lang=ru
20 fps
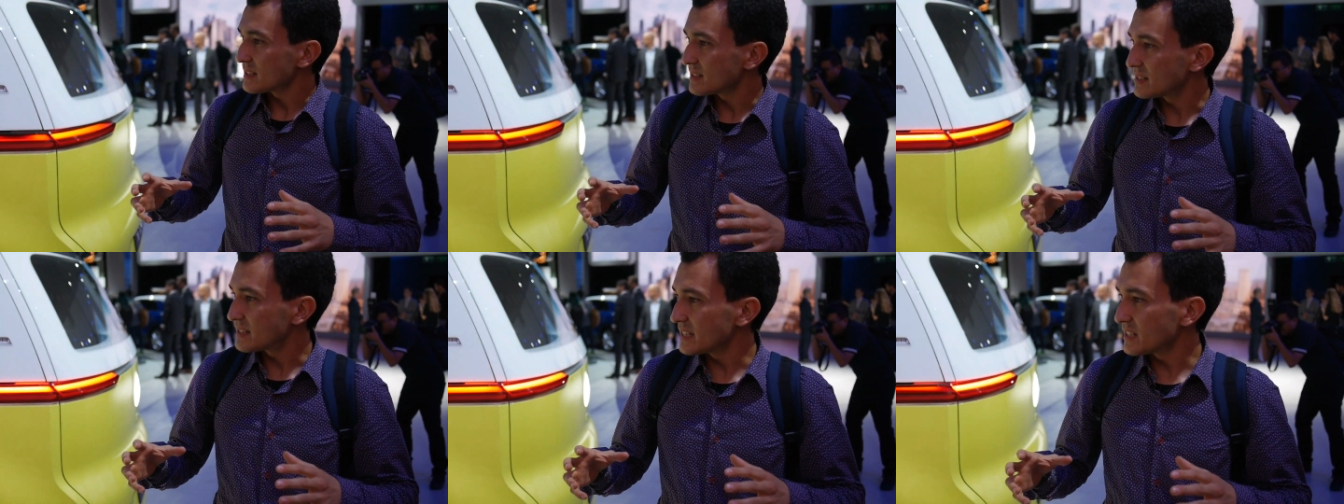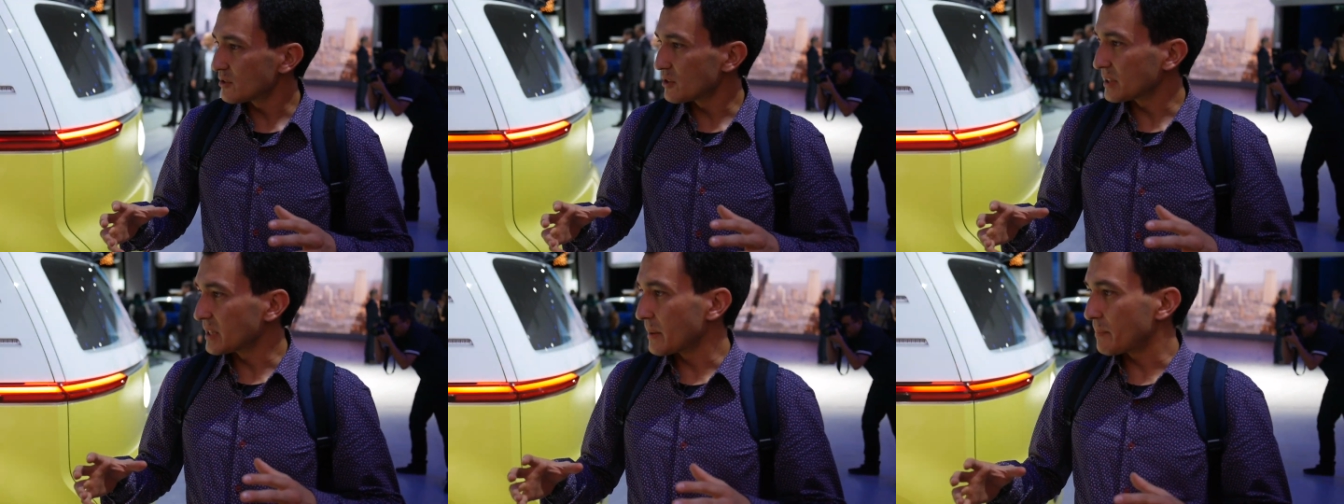
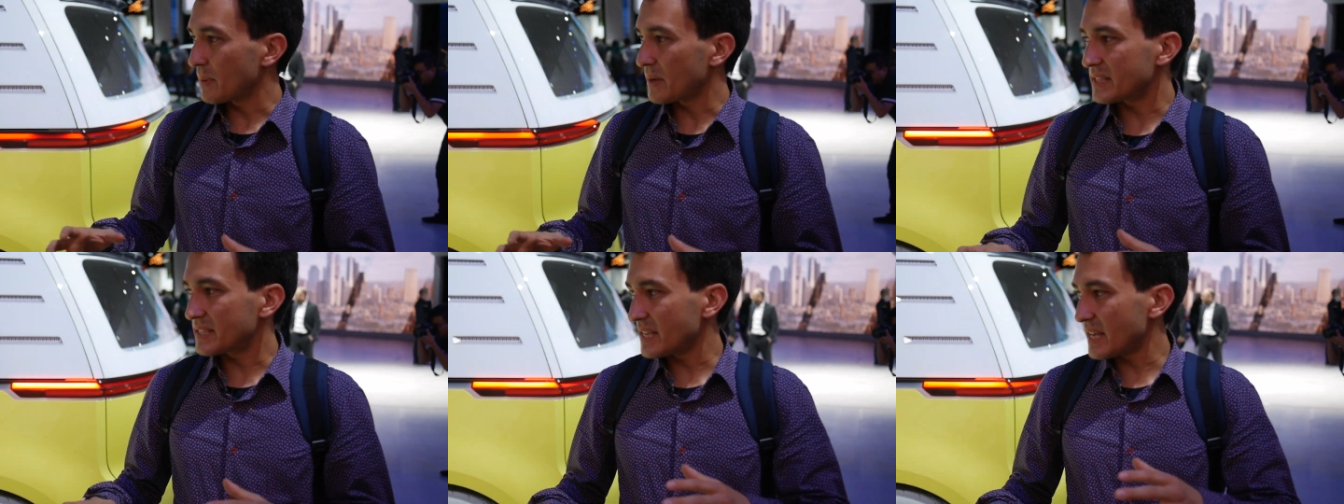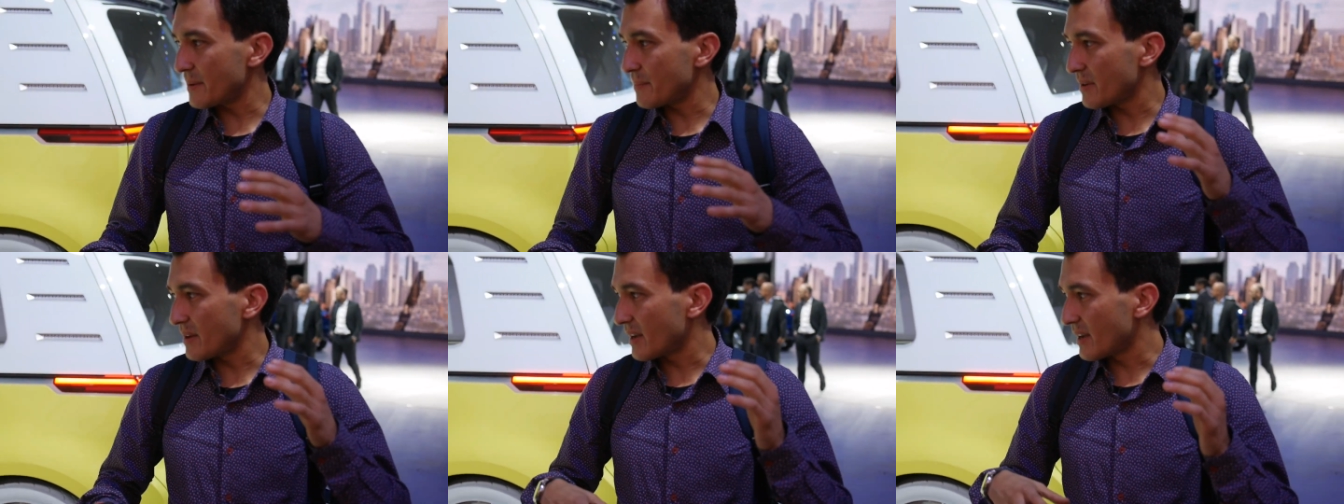сделаны по
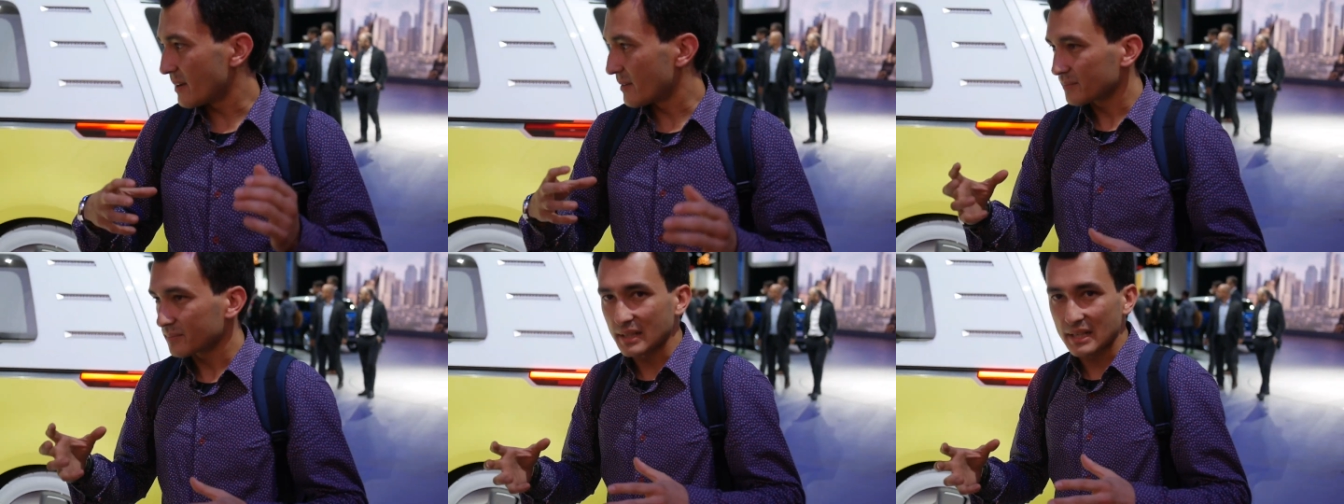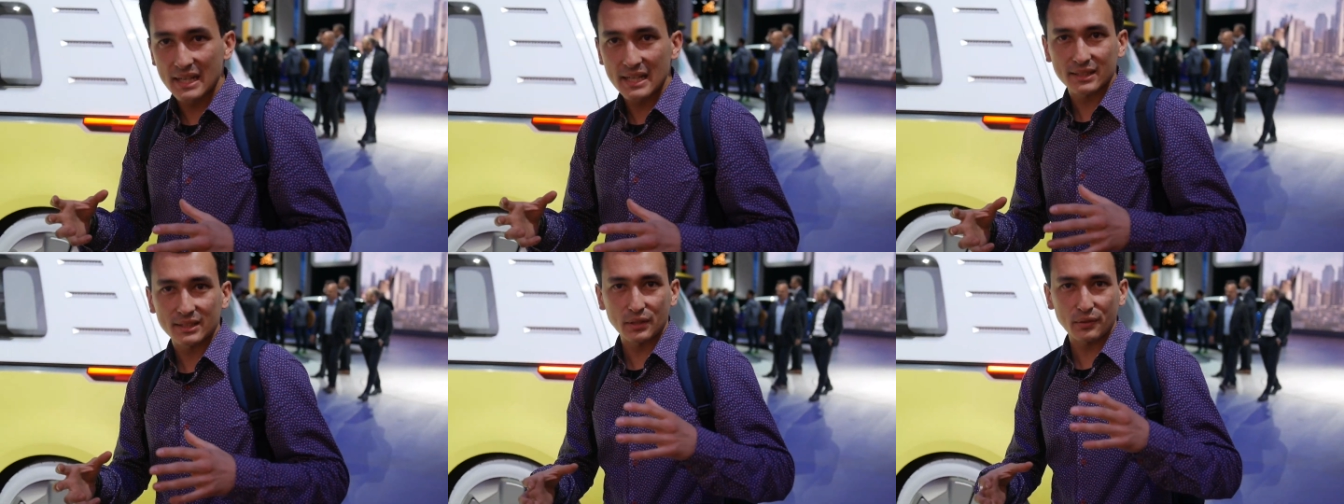теме
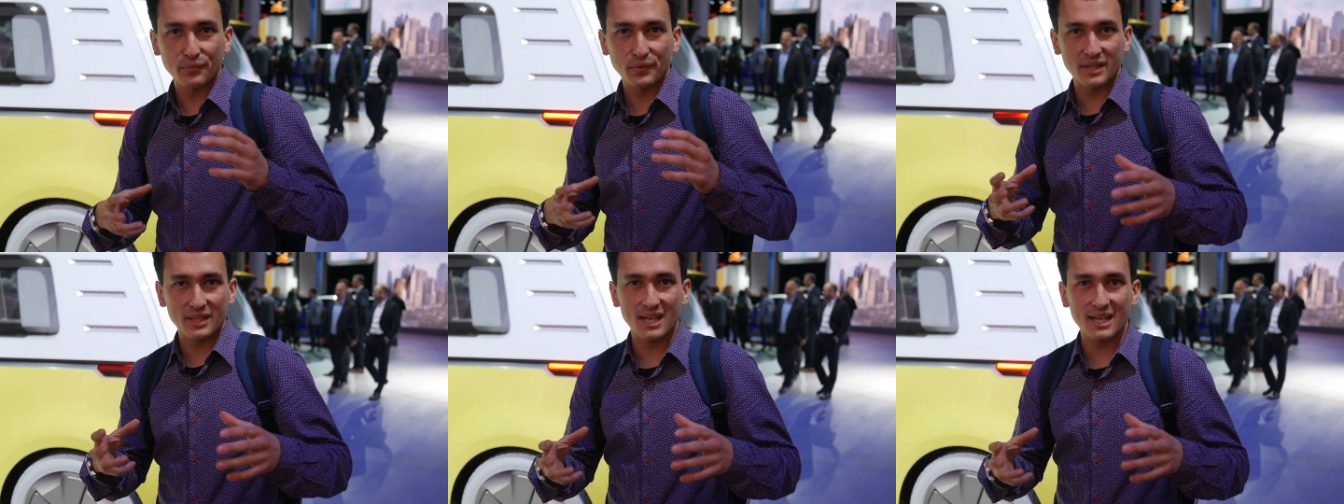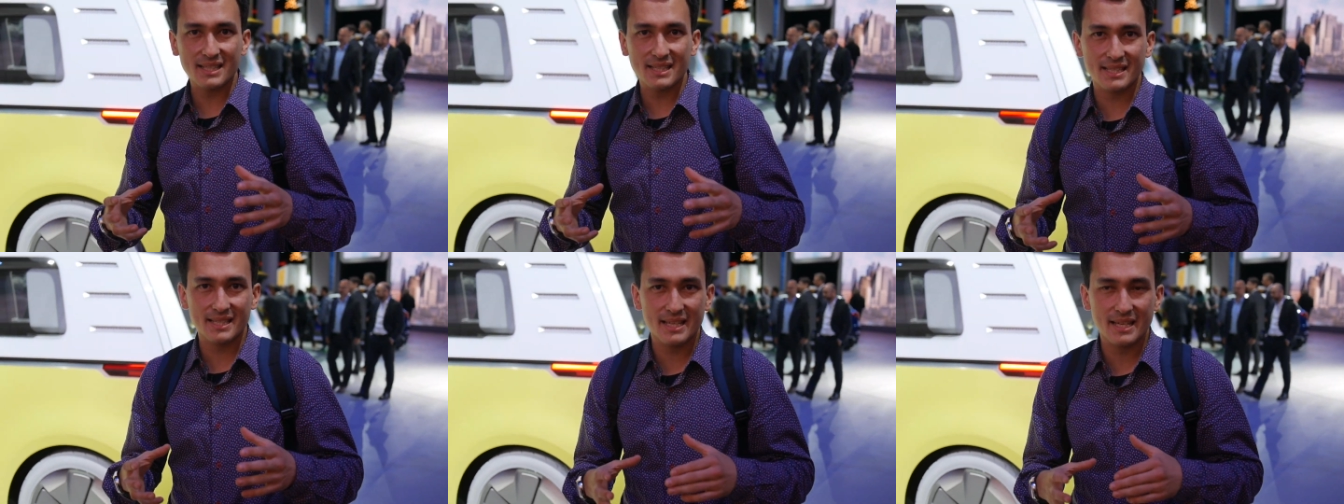
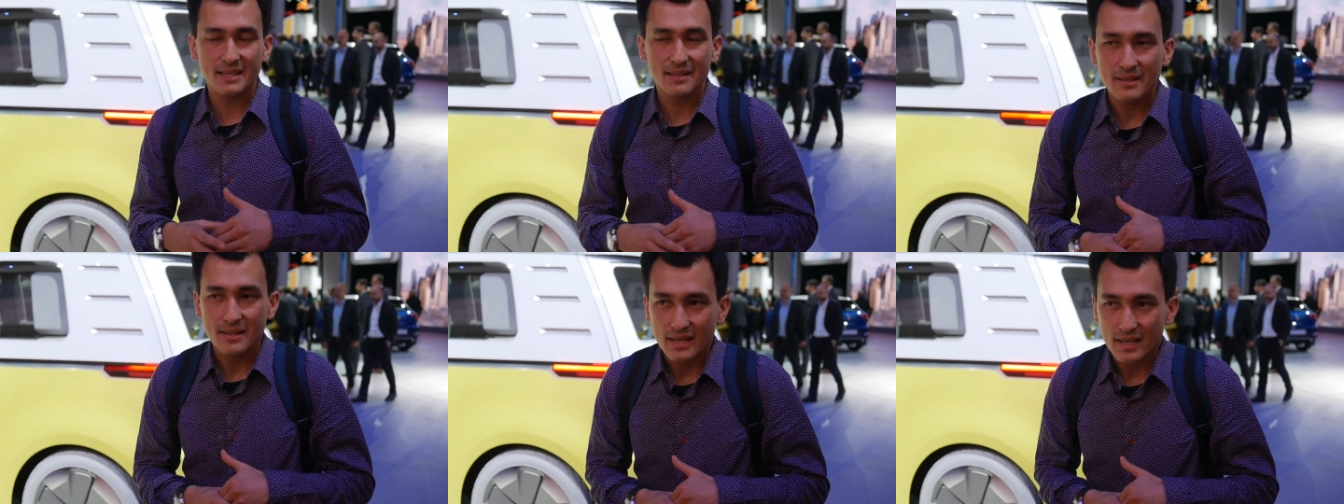электрификации –